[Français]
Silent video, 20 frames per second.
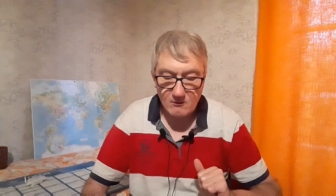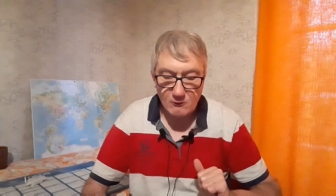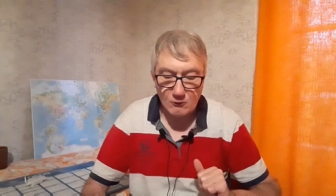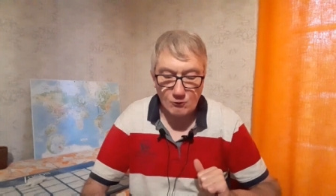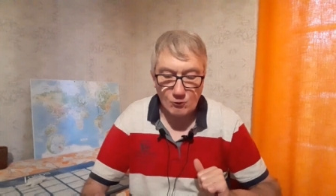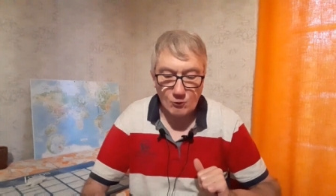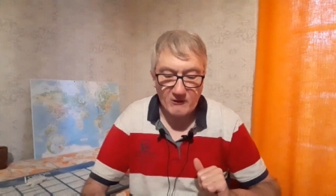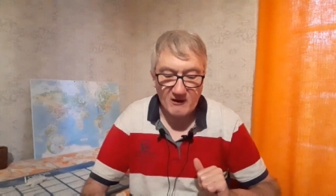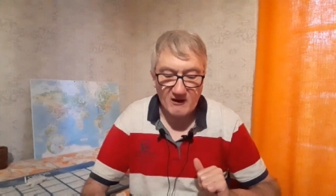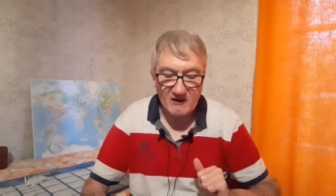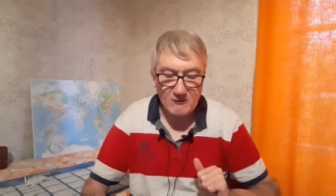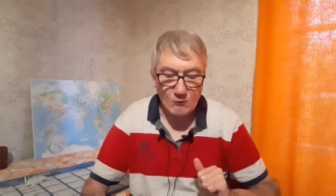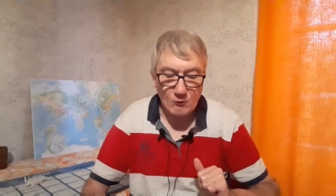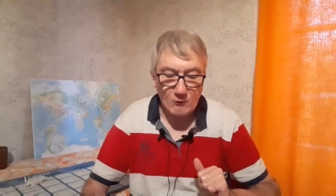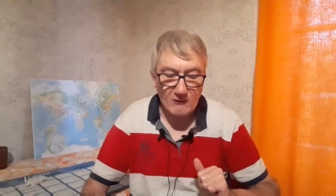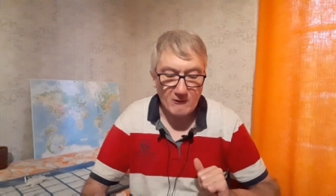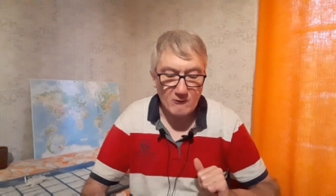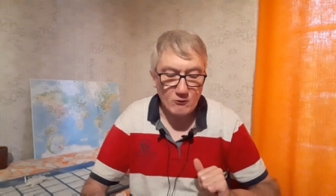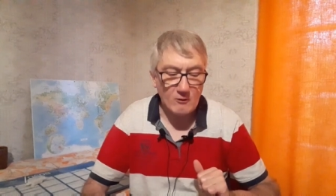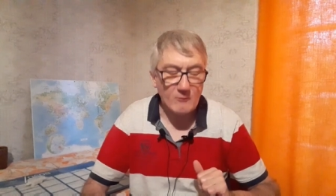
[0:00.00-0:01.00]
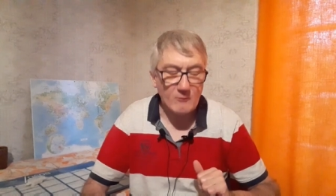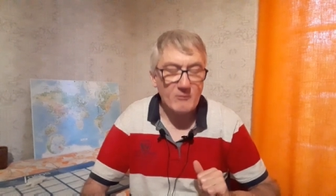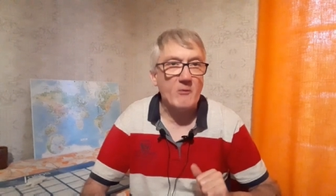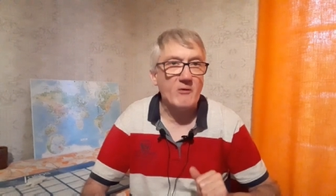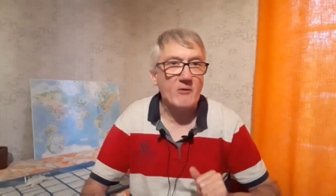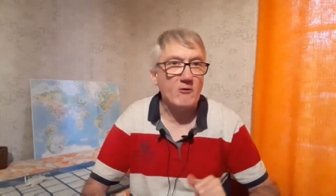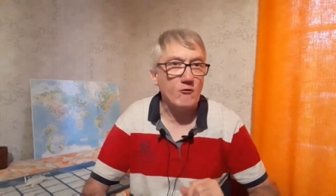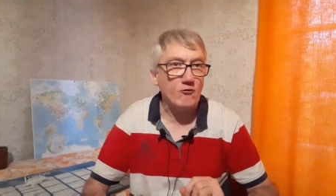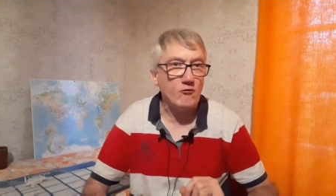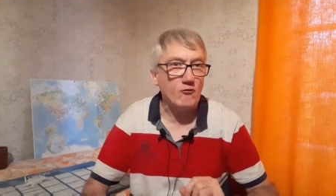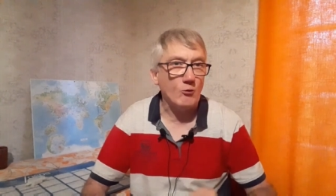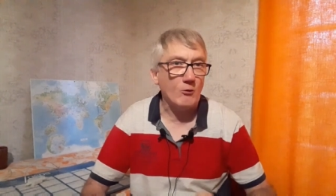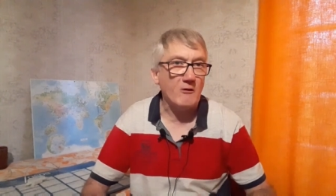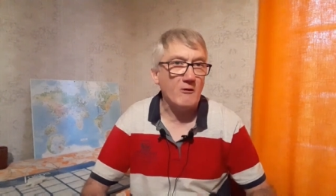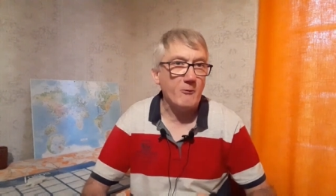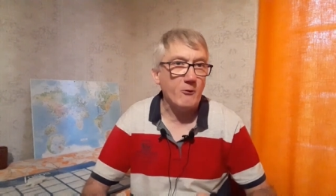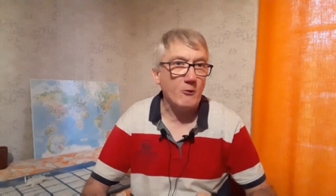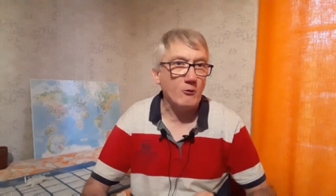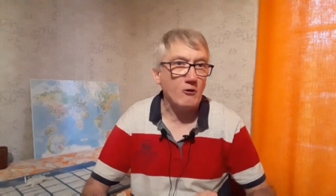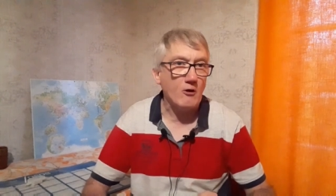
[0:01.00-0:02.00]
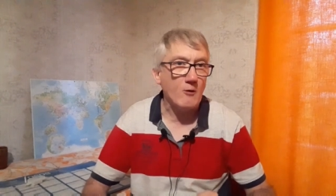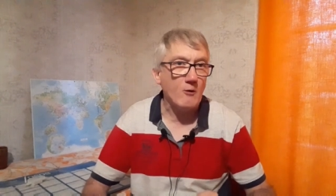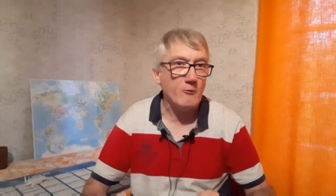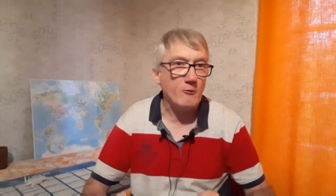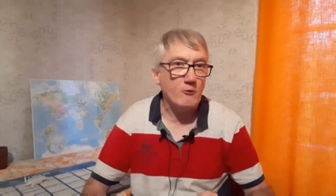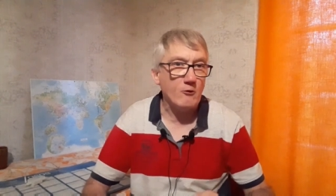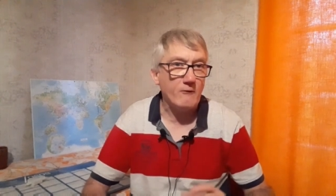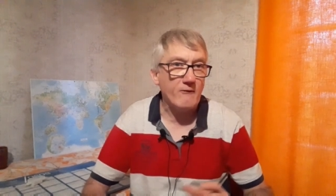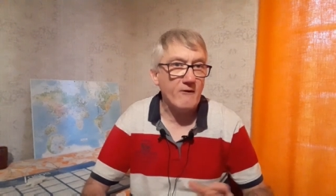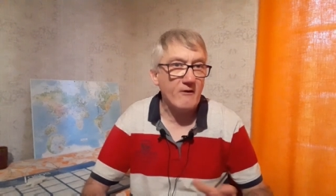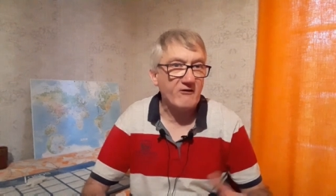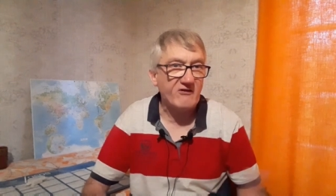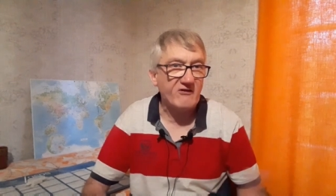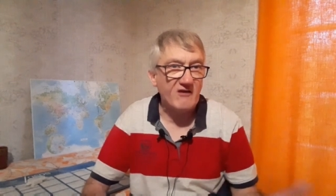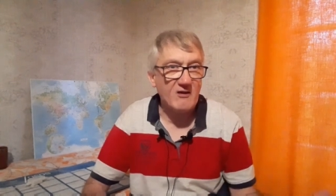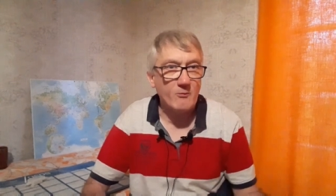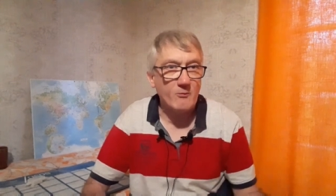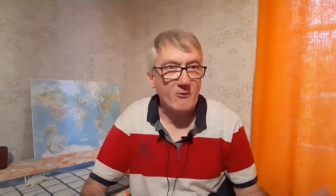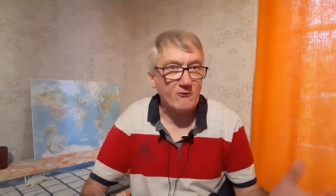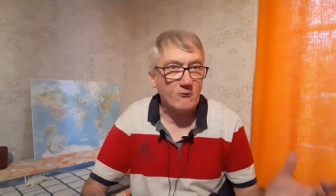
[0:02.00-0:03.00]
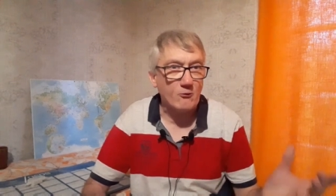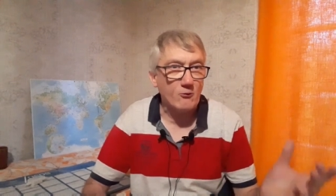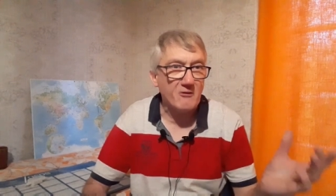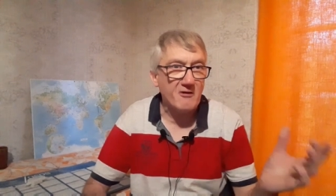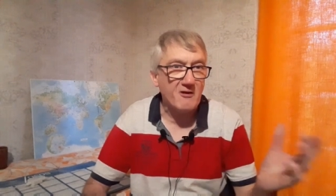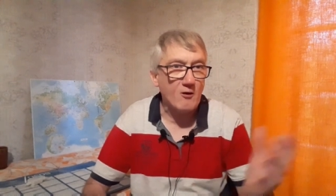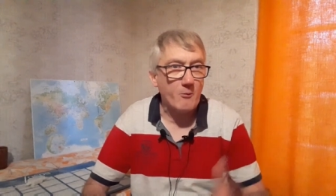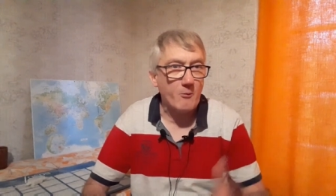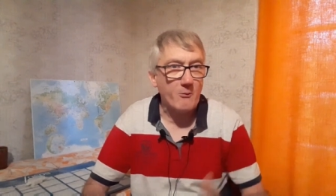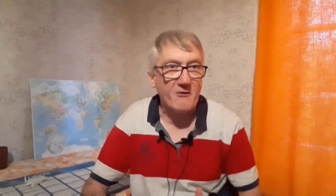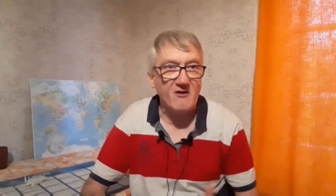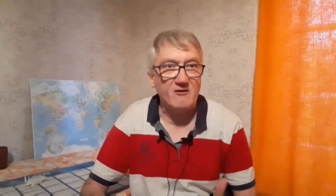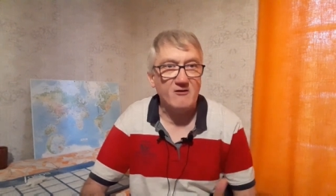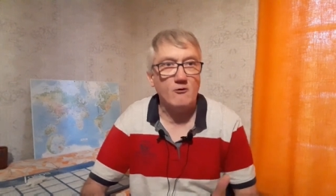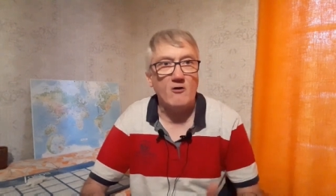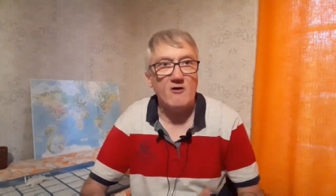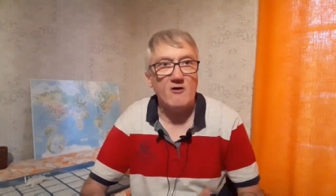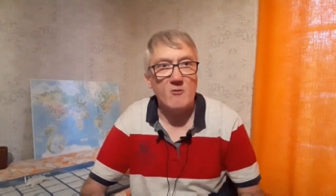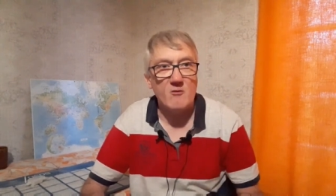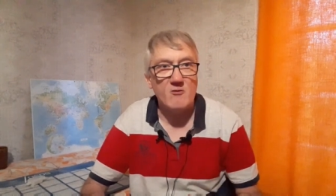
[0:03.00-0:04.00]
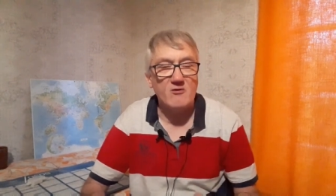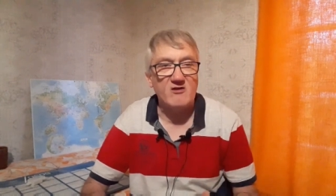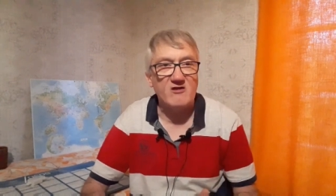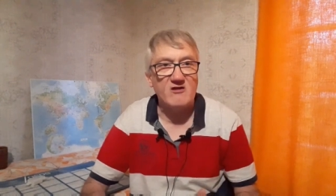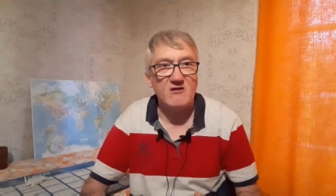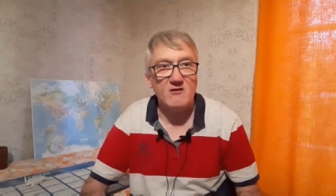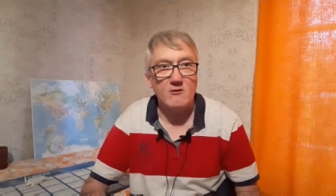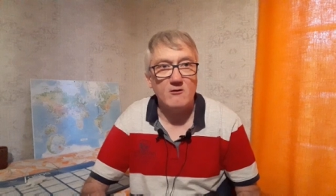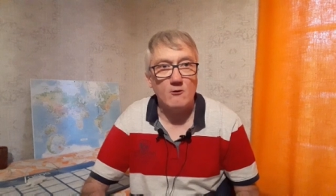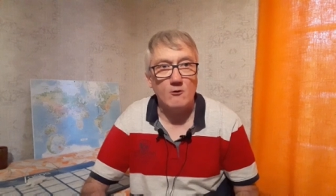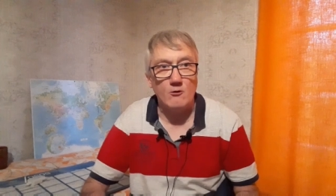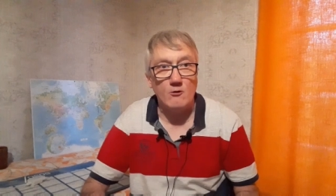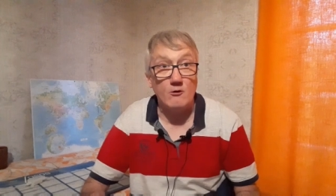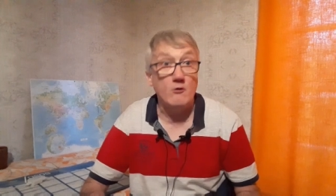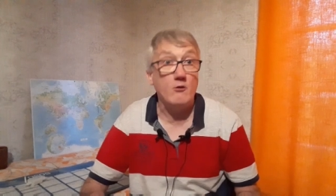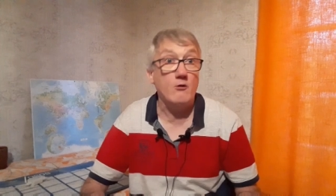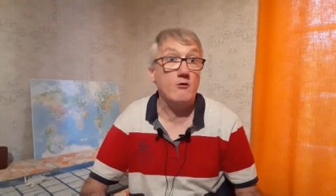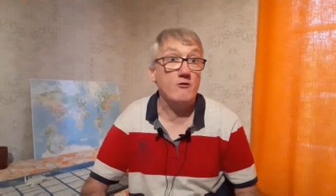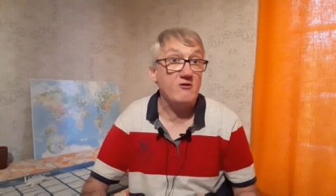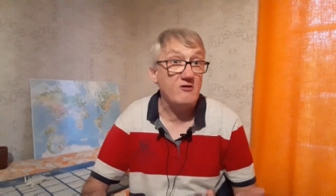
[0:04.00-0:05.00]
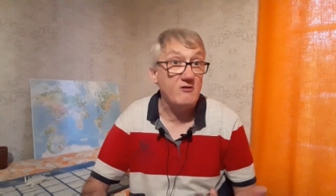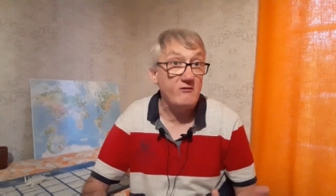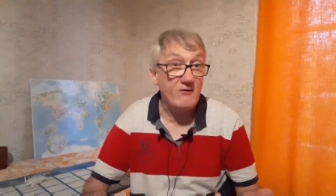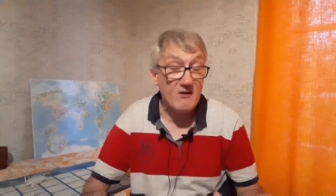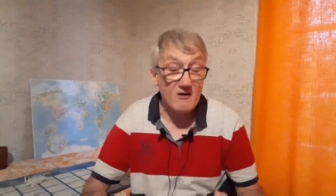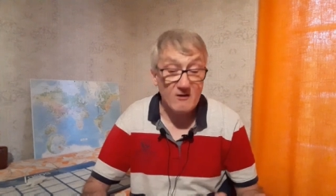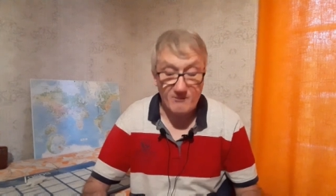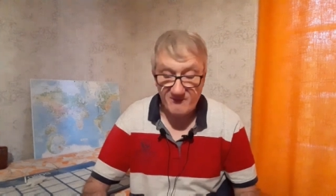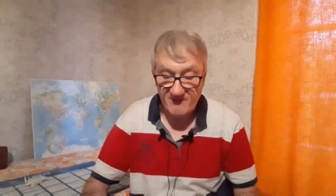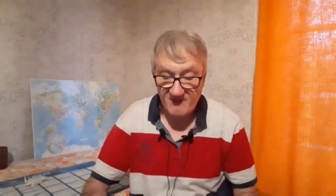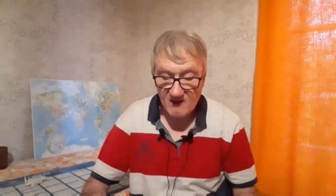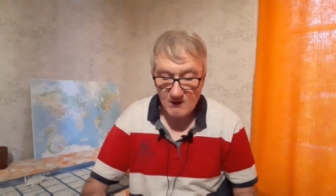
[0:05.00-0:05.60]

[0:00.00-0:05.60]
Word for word: notre KT aura lieu comme d'habitude sur l'hippodrome de Vincennes parce qu'on est en plein dans les meetings d'hiver.